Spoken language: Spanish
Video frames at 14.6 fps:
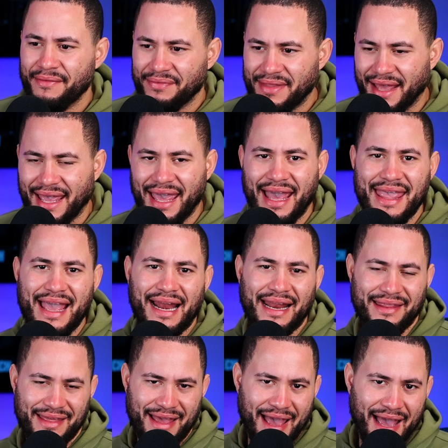de, que ella le
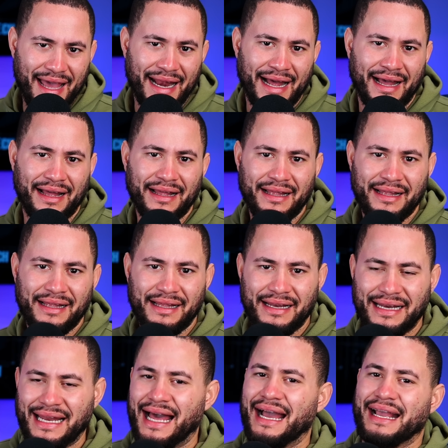dijera
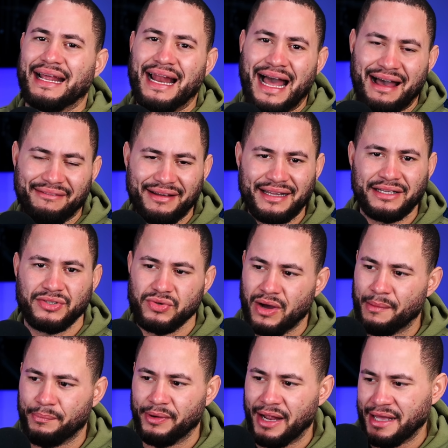la clave de su
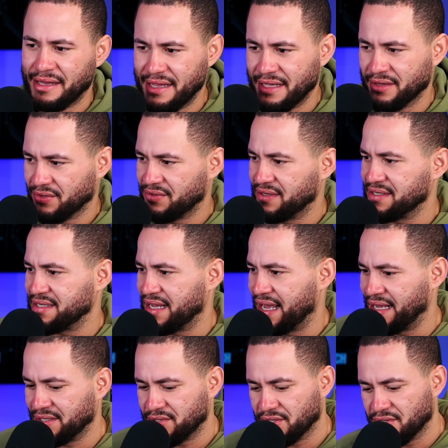Apple ID. Entonces,
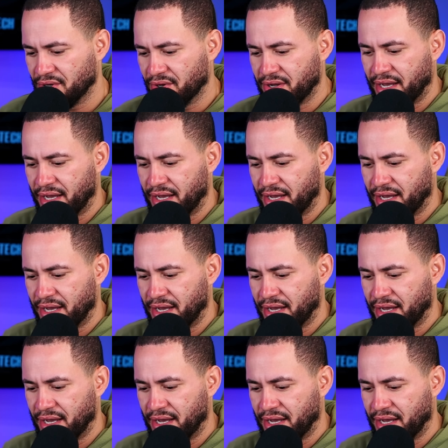eso es lo